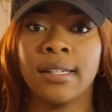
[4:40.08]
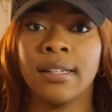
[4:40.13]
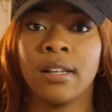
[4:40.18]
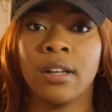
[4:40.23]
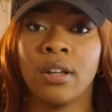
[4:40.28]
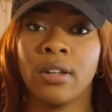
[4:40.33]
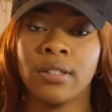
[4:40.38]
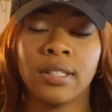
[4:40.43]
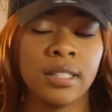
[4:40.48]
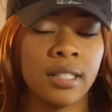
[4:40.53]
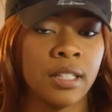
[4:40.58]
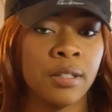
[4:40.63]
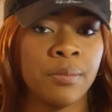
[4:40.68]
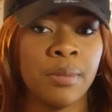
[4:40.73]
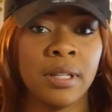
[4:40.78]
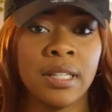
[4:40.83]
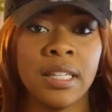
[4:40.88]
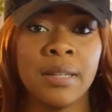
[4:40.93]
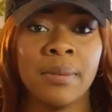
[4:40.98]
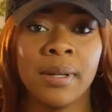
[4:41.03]
euh, certaines
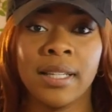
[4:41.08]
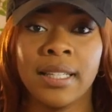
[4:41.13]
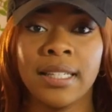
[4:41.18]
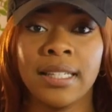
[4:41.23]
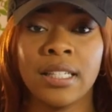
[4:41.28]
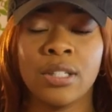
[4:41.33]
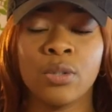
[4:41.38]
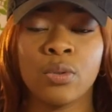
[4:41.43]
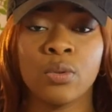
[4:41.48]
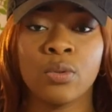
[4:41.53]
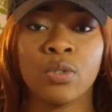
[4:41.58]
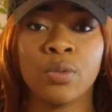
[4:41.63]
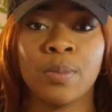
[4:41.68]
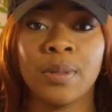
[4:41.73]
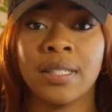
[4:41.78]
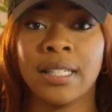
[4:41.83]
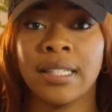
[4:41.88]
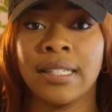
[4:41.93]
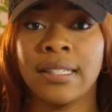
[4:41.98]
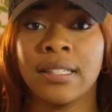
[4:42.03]
librairies qui sont
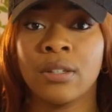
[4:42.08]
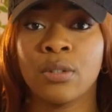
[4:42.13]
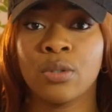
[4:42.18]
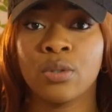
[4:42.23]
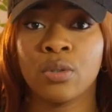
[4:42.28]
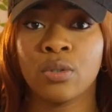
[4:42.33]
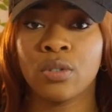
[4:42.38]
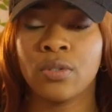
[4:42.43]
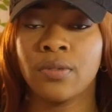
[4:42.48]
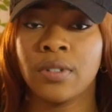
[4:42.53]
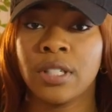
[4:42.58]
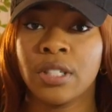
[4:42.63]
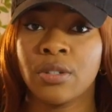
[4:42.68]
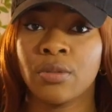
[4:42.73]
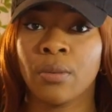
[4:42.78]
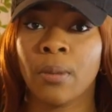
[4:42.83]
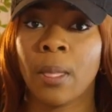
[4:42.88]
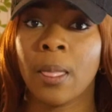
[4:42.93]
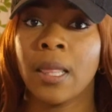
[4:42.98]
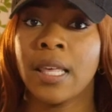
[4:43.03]
spécialisées en
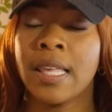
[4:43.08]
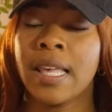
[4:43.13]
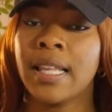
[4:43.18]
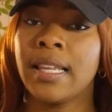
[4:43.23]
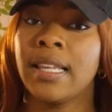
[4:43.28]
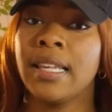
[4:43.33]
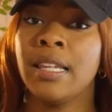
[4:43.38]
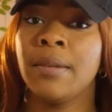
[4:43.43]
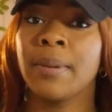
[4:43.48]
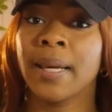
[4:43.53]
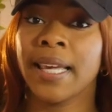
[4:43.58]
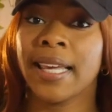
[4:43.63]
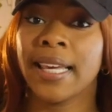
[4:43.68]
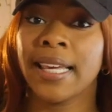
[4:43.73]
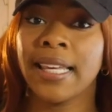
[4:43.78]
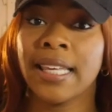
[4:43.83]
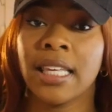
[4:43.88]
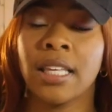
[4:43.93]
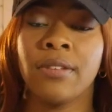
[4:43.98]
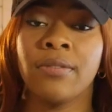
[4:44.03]
science-fiction. Il y a des
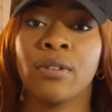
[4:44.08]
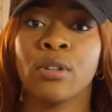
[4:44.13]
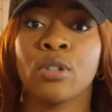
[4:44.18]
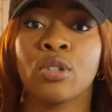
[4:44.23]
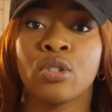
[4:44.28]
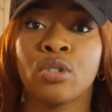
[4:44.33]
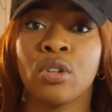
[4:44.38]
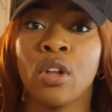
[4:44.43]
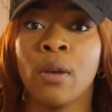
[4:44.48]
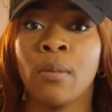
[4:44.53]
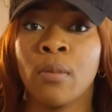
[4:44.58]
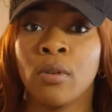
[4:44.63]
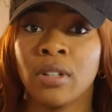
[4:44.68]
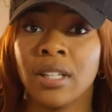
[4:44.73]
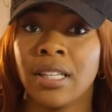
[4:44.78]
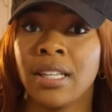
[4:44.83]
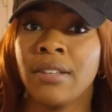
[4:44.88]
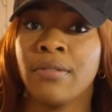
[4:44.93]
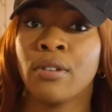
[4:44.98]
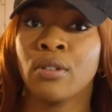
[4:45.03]
librairies qui vendent seulement
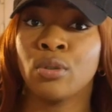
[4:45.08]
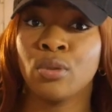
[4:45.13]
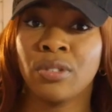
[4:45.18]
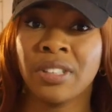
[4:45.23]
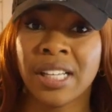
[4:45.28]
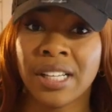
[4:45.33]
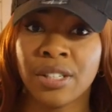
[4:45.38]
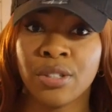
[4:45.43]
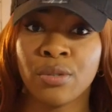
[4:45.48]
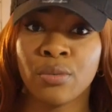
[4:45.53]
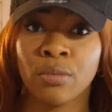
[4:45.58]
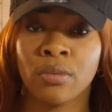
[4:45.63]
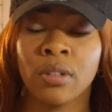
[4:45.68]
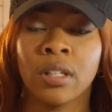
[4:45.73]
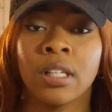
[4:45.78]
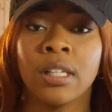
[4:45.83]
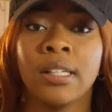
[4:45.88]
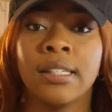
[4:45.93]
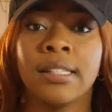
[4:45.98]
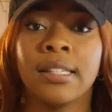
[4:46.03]
des livres d'occasion.
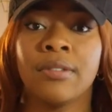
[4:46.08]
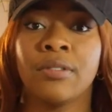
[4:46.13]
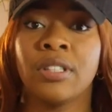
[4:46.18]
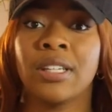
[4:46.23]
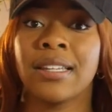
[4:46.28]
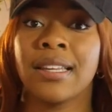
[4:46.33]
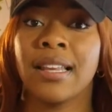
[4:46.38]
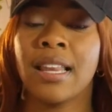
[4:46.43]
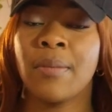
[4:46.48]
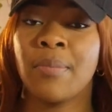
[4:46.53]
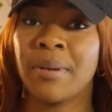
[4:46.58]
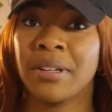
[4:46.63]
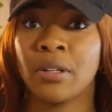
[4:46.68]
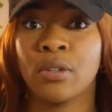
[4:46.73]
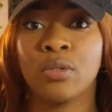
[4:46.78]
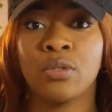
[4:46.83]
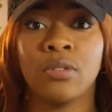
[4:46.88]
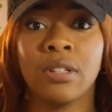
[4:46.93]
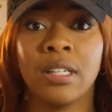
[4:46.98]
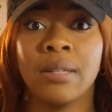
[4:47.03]
Ça veut dire n'allez pas
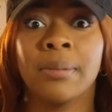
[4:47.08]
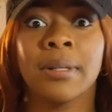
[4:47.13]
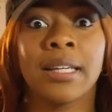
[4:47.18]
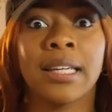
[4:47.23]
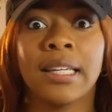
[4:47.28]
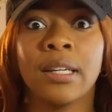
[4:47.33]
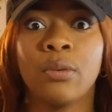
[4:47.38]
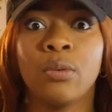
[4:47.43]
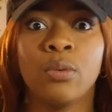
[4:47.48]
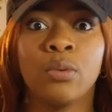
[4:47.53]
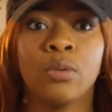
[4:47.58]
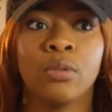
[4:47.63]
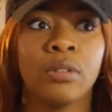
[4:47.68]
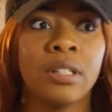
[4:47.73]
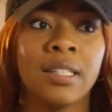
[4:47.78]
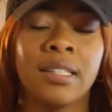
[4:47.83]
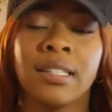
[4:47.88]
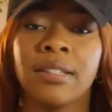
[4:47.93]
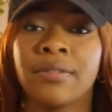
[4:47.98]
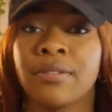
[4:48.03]
dans une librairie où
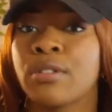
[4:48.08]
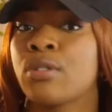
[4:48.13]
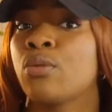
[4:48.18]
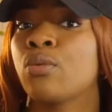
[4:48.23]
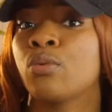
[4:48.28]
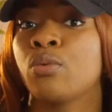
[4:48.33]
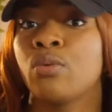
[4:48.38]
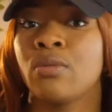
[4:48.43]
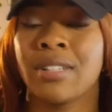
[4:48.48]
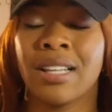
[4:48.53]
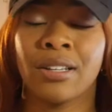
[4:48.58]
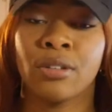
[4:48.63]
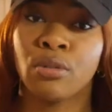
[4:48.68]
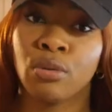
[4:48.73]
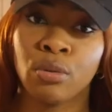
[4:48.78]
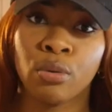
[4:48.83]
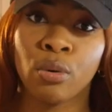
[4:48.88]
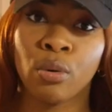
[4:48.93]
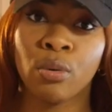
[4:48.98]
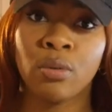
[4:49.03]
les livres sont tous à
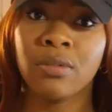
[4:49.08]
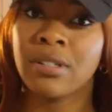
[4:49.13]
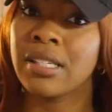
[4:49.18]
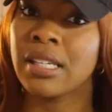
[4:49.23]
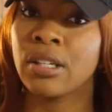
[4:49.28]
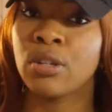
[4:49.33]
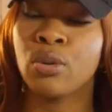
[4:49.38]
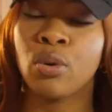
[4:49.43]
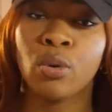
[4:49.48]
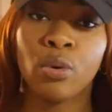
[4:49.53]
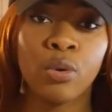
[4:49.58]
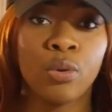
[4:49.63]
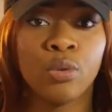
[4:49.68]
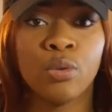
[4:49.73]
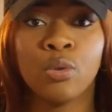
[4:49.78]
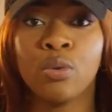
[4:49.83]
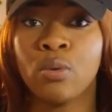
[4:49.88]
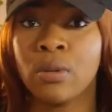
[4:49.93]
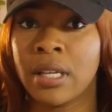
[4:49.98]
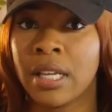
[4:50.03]
2 euros, c'est que
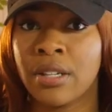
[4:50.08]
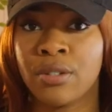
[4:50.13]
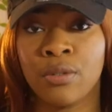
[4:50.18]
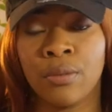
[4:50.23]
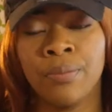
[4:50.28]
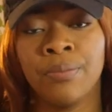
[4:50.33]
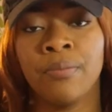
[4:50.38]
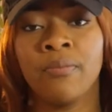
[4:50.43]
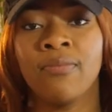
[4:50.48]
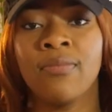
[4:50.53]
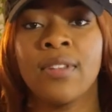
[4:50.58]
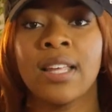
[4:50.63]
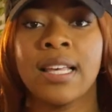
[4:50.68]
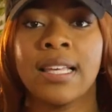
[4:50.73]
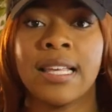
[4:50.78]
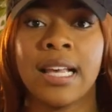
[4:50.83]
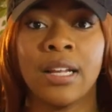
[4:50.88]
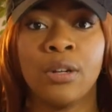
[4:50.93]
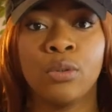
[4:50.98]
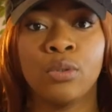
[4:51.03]
de l'occasion.
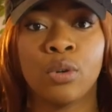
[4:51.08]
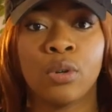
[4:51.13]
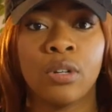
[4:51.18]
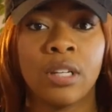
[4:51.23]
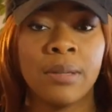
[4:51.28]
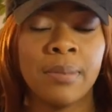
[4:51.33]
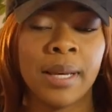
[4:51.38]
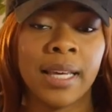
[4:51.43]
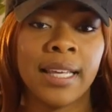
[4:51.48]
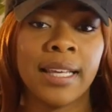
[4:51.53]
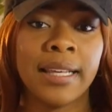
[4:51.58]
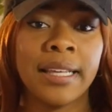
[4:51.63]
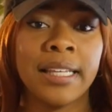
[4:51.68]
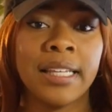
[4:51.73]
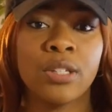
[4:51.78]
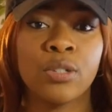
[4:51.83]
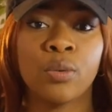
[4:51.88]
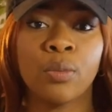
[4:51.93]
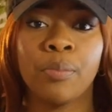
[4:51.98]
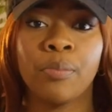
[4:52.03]
Il y a d'autres librairies
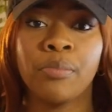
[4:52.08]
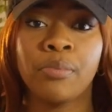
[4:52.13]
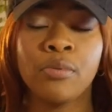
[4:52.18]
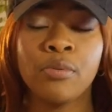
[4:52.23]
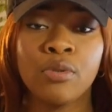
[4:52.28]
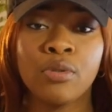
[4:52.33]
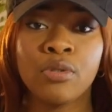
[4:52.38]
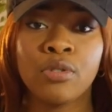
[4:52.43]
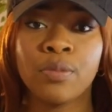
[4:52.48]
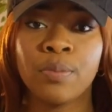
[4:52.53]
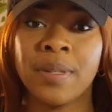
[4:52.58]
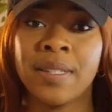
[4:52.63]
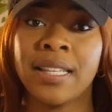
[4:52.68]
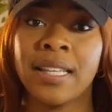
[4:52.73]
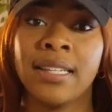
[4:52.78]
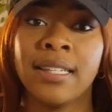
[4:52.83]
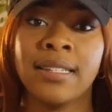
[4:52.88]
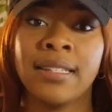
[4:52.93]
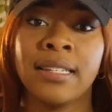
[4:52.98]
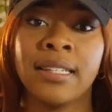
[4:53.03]
qui sont plus
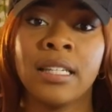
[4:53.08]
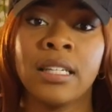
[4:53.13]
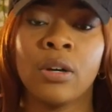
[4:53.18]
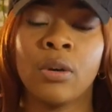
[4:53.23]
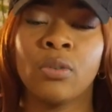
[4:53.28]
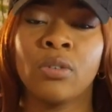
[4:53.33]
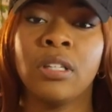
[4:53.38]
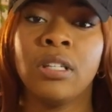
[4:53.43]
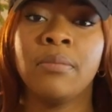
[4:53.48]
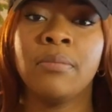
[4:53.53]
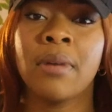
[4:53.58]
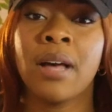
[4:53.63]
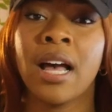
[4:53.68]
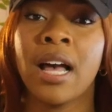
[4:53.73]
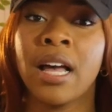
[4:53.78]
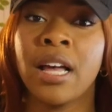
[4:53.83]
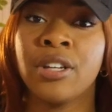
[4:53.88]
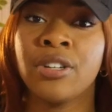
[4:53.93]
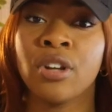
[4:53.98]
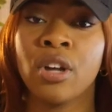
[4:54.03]
spécialisées en
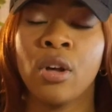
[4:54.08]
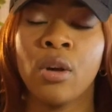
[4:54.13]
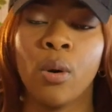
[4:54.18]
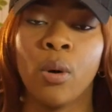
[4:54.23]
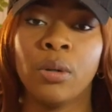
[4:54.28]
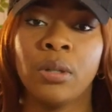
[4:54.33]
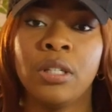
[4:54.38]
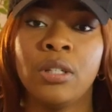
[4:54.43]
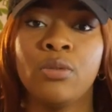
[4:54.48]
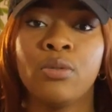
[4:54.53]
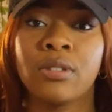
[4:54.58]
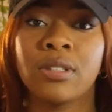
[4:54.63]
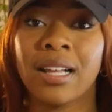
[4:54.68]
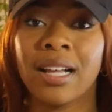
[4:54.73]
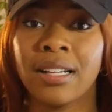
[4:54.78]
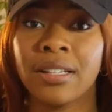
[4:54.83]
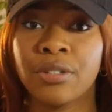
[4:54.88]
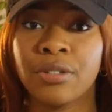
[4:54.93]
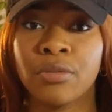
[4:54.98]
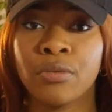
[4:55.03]
images, en
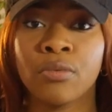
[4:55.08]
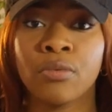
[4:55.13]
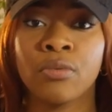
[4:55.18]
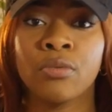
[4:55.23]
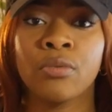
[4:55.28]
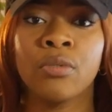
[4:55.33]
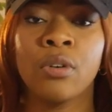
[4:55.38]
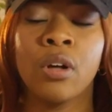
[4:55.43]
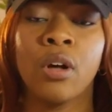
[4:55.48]
illustrations,